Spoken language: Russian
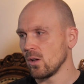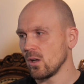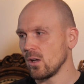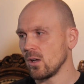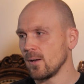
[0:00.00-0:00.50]

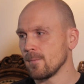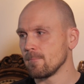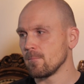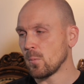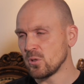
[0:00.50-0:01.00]
А,
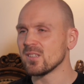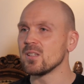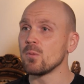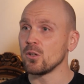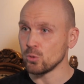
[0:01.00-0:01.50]
вообще я
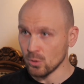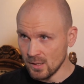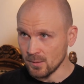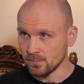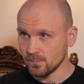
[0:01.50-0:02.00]
занимаюсь
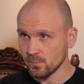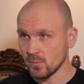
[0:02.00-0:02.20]
Уралом,